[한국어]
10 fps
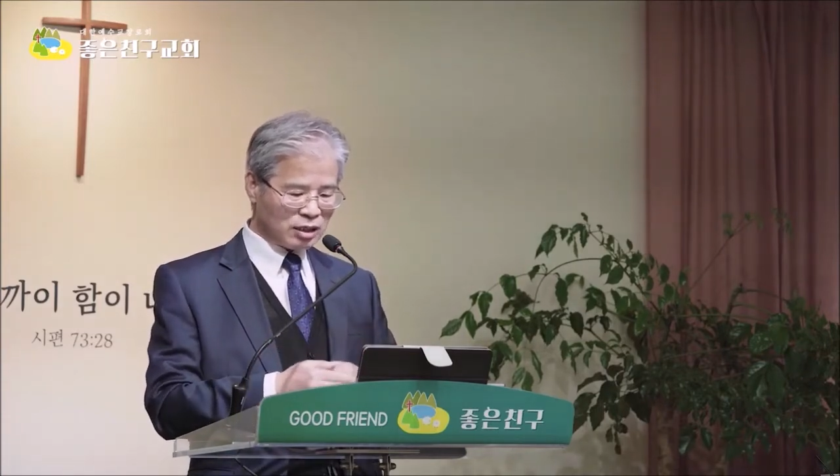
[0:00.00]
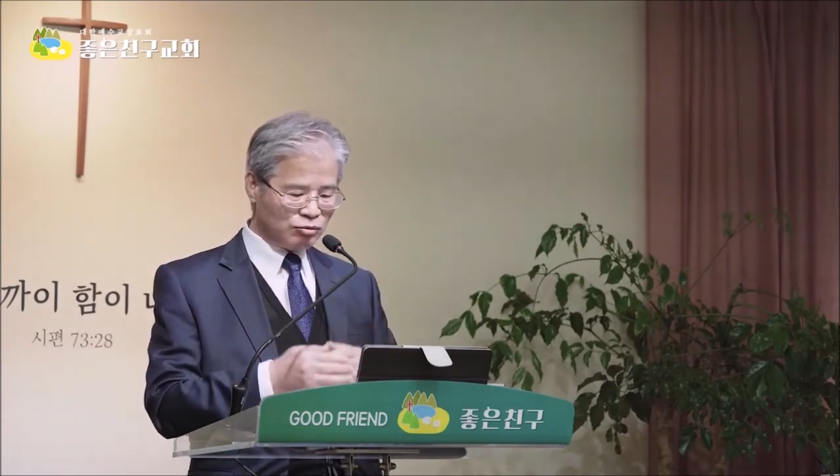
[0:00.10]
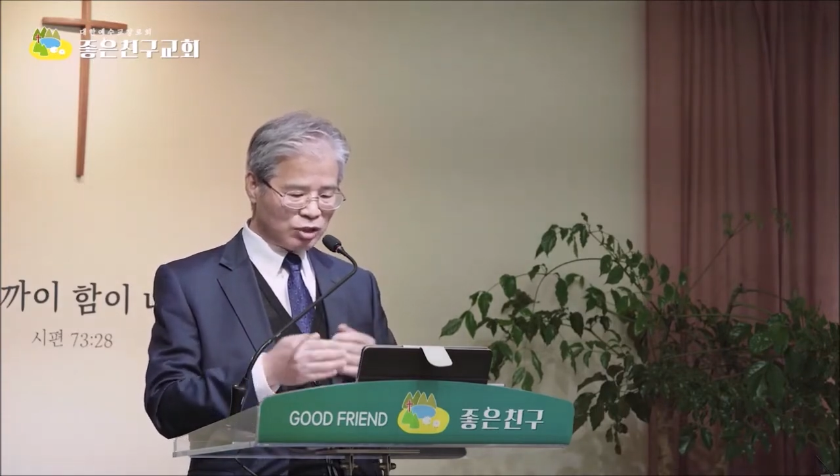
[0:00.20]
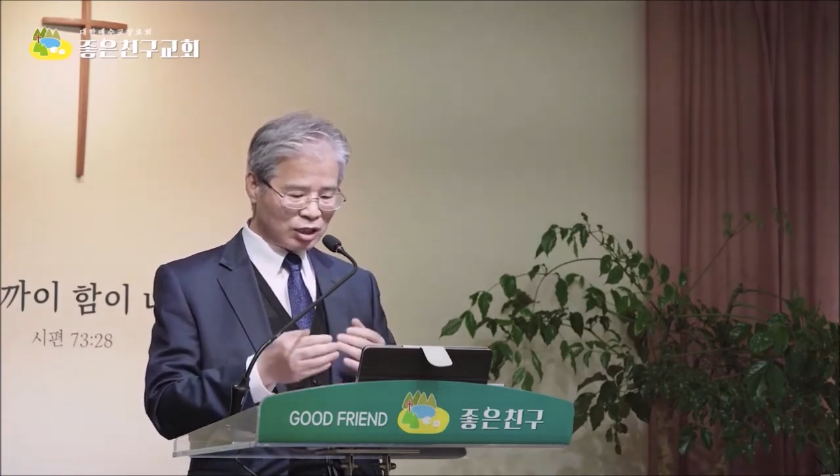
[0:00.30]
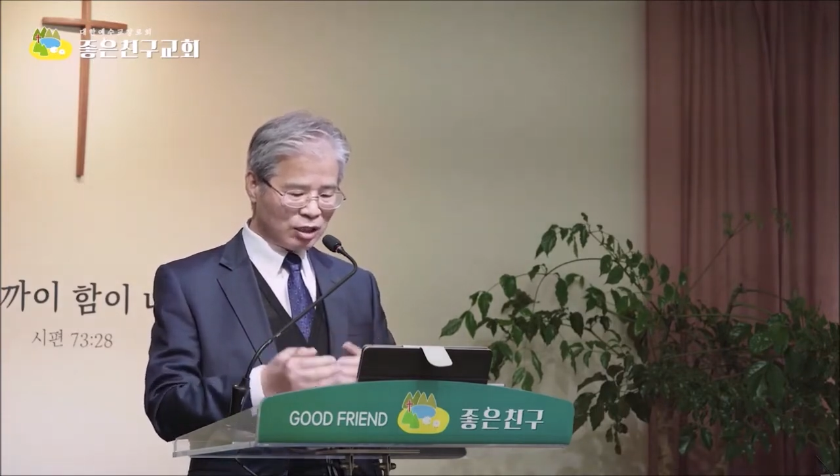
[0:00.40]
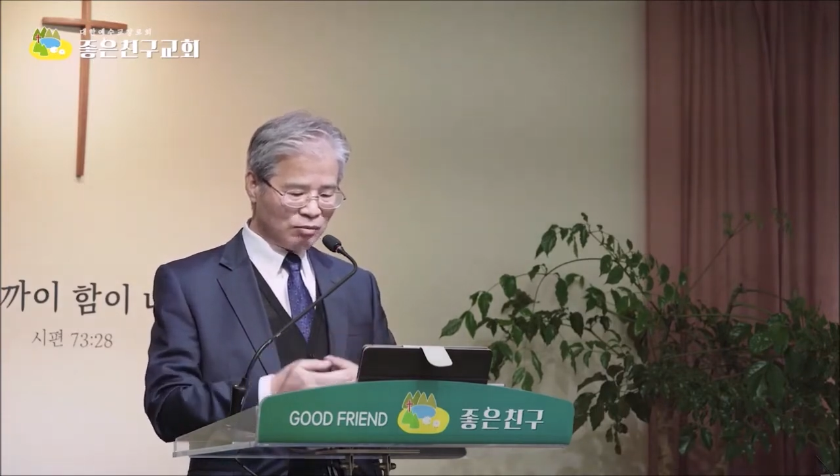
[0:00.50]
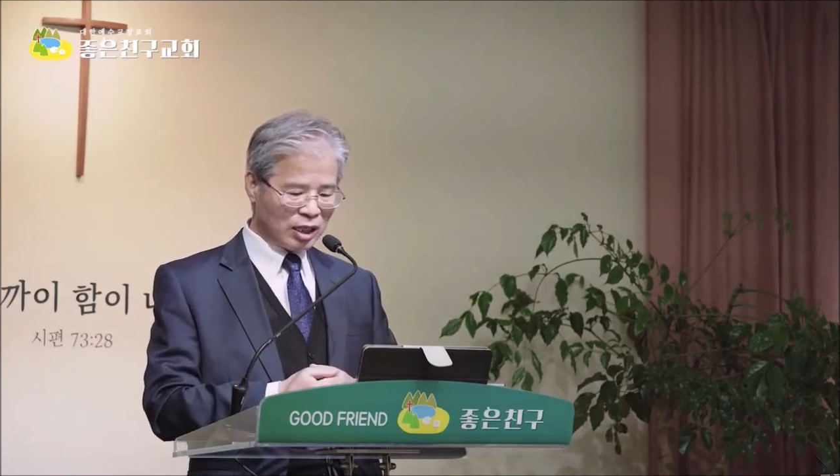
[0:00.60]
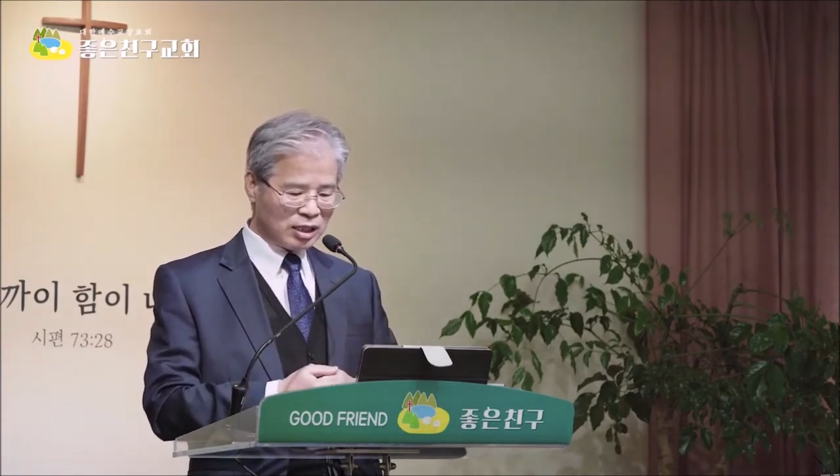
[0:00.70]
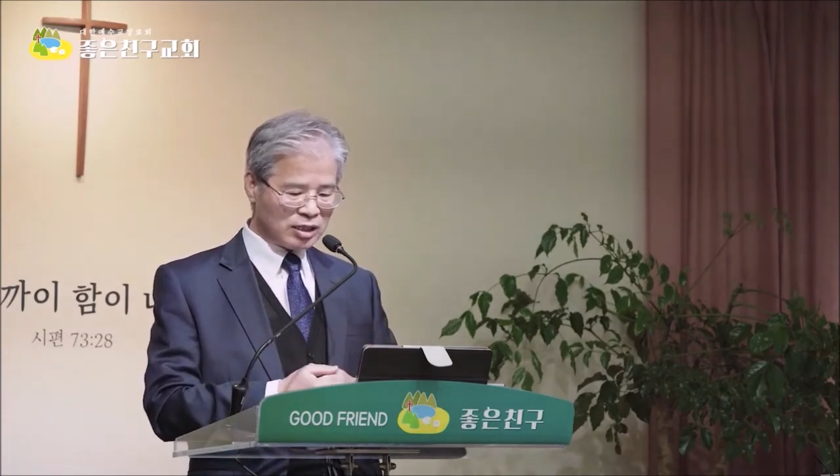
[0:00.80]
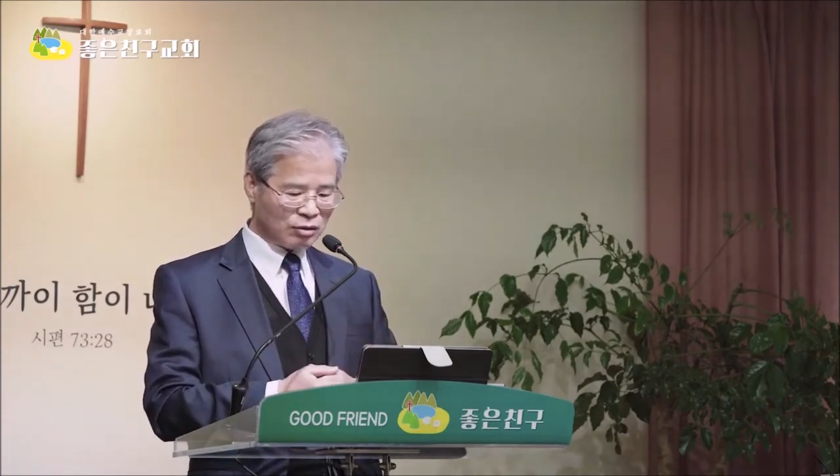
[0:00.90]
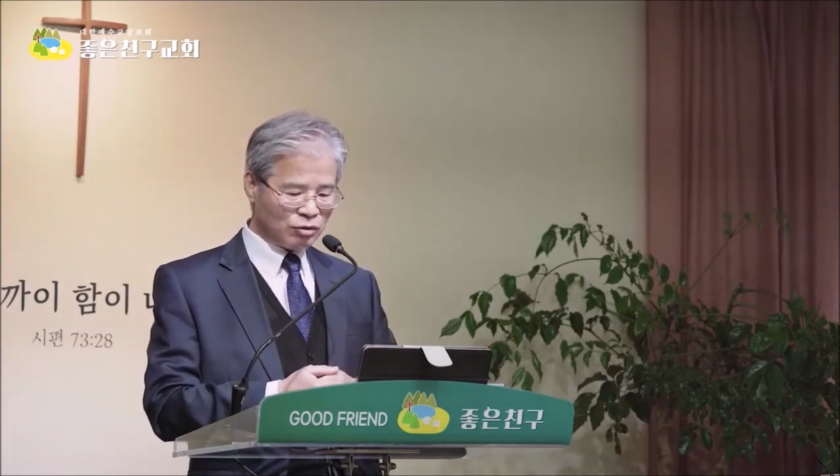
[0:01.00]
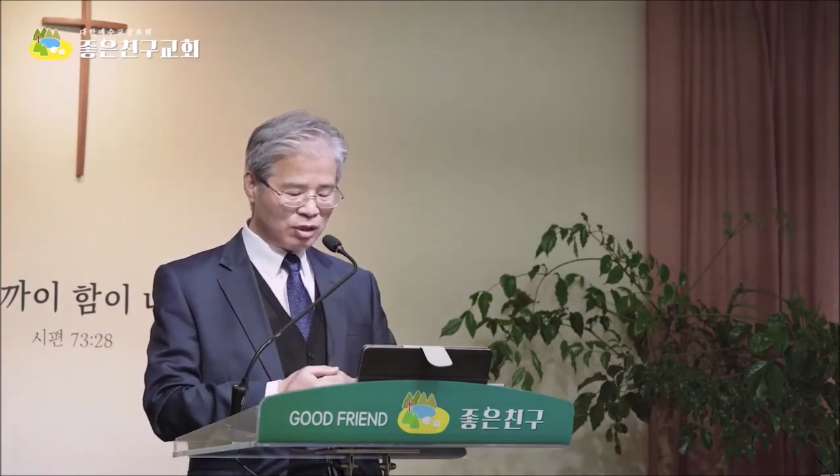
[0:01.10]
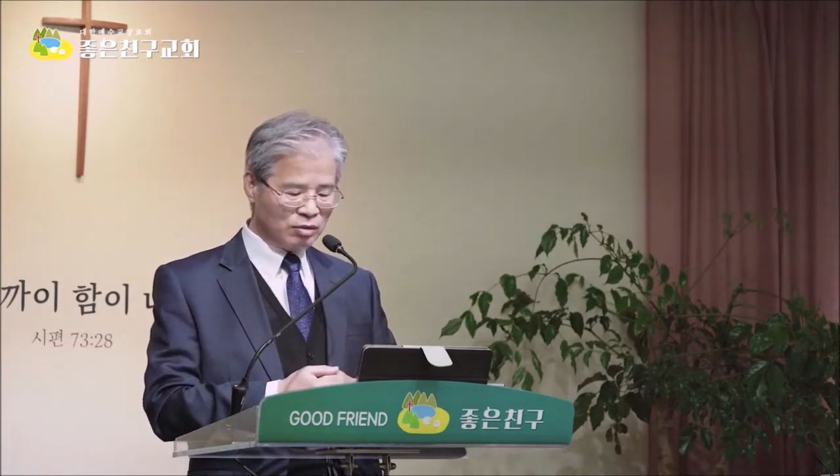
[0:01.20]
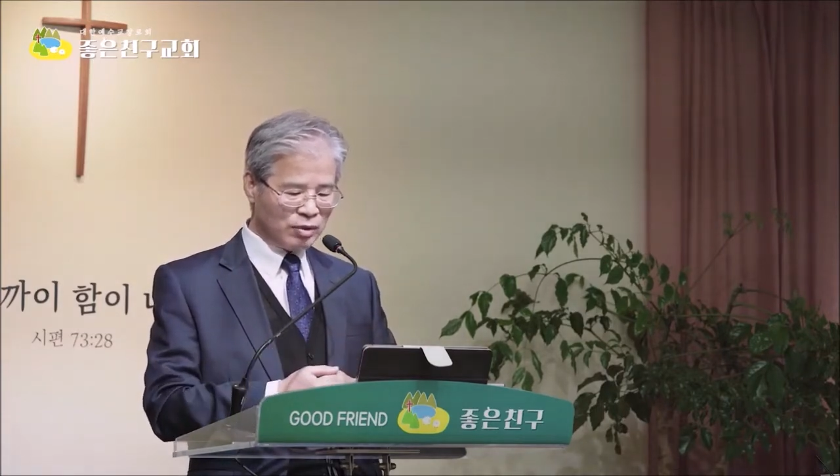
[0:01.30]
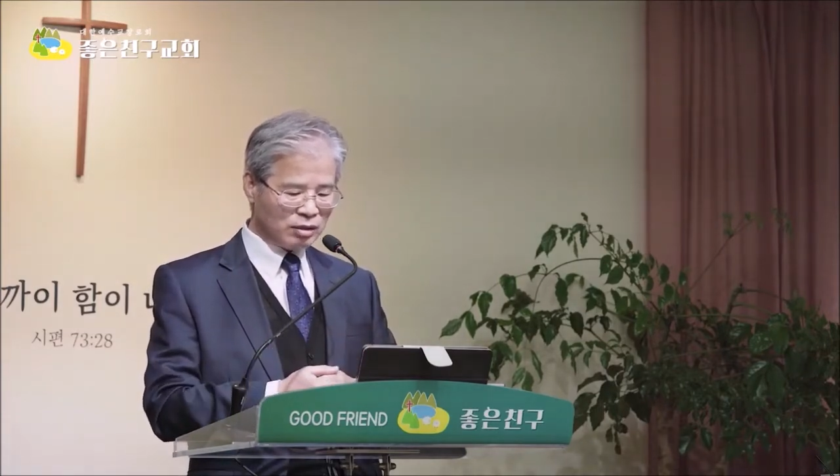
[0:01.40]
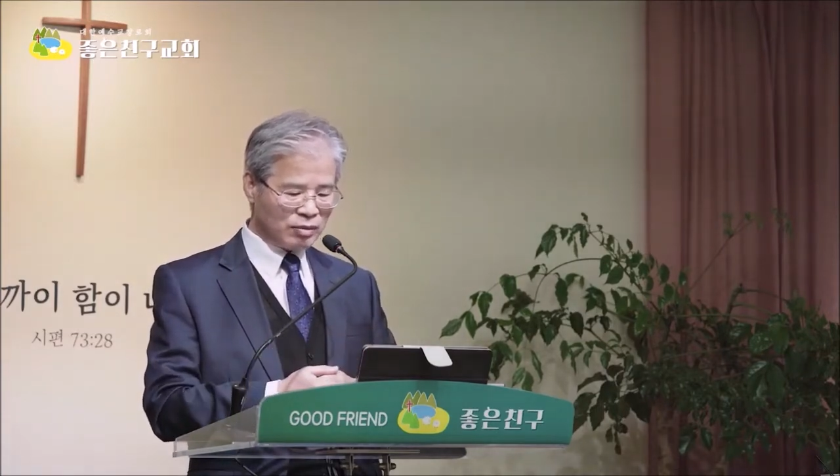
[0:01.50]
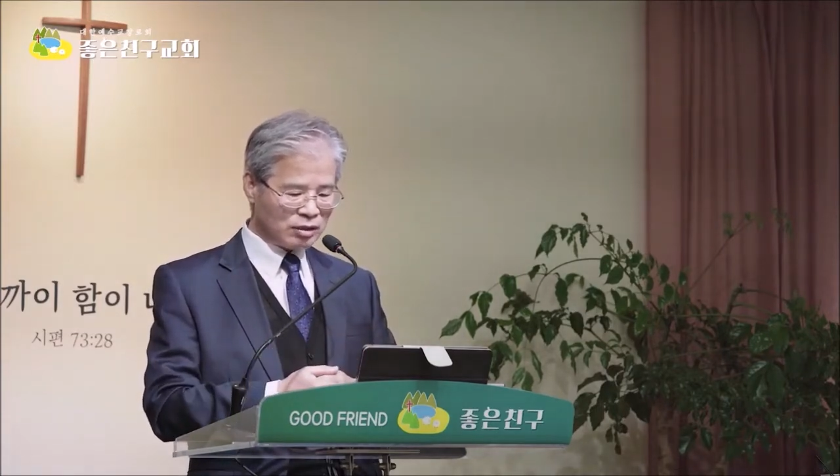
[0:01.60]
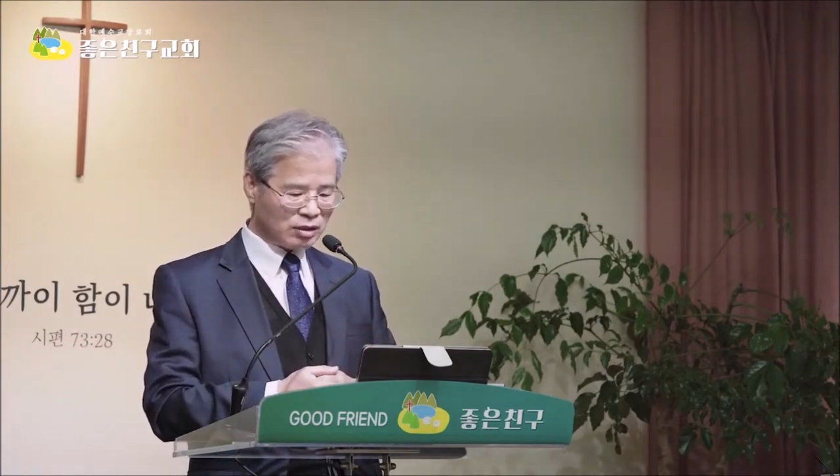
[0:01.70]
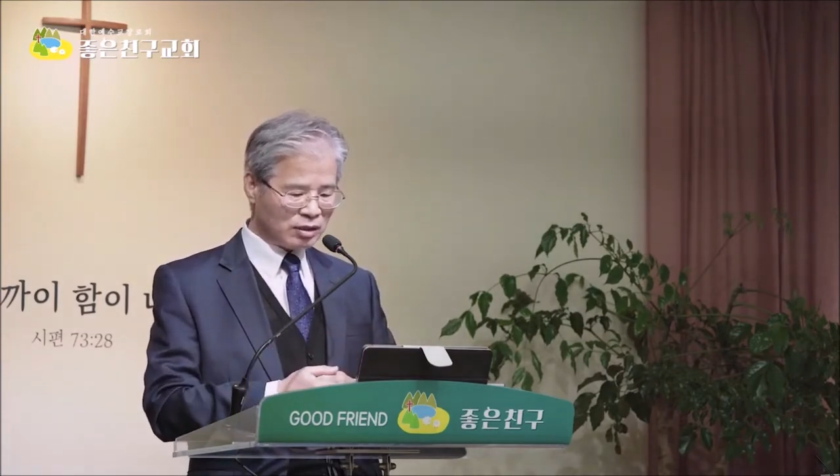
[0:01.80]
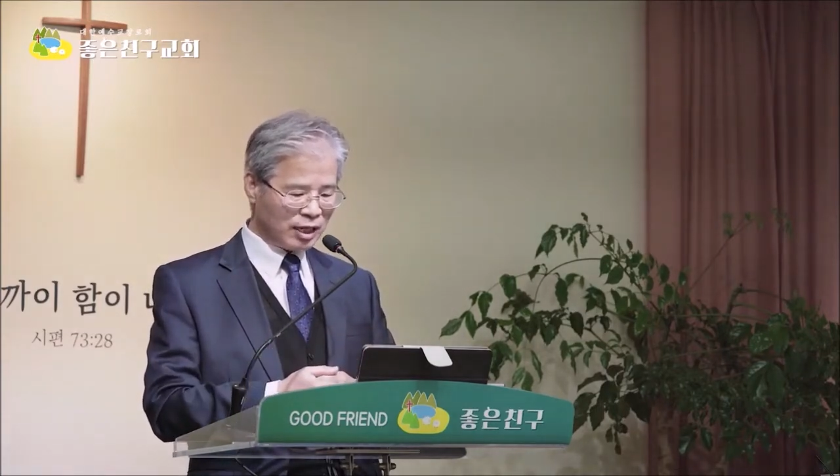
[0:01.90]
잎사귀가 마르지 않고 열매를
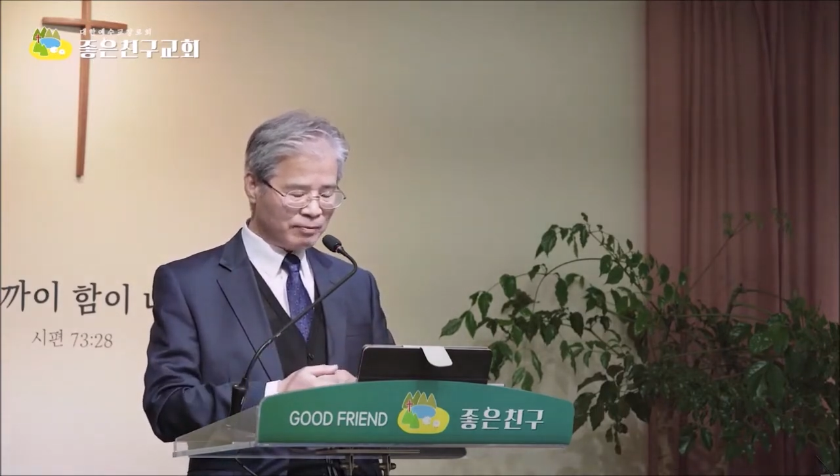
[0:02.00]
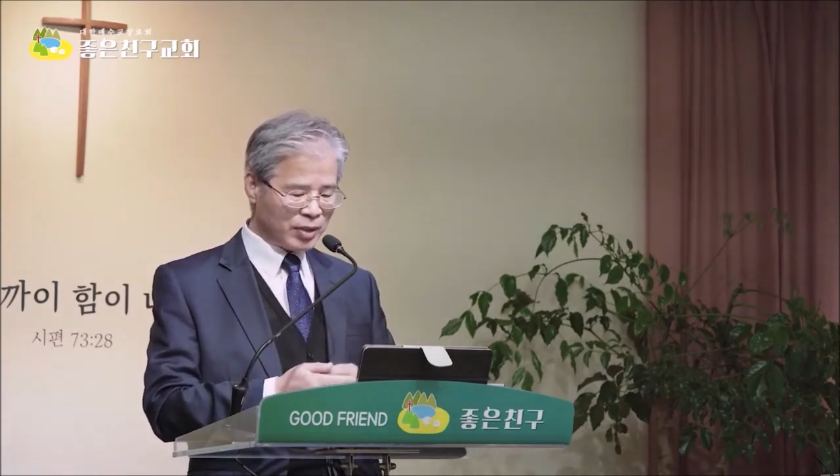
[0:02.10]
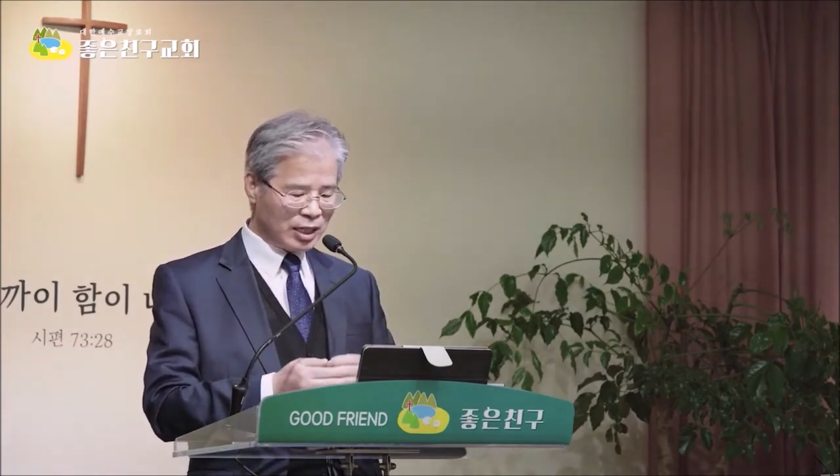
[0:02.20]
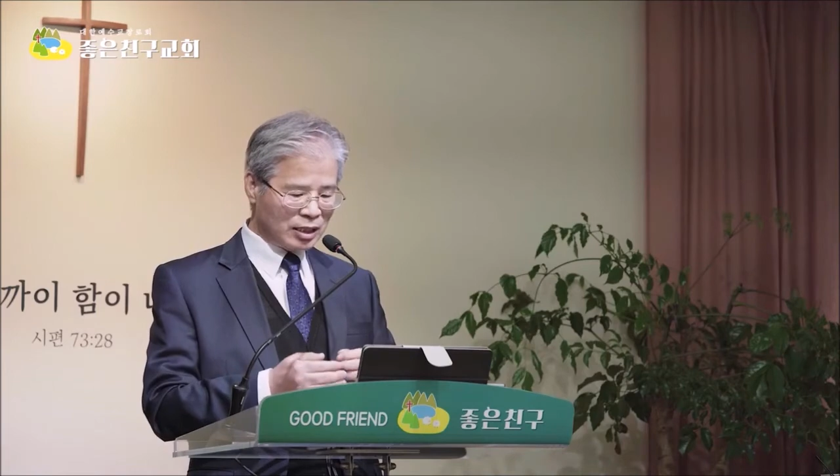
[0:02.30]
맺었는데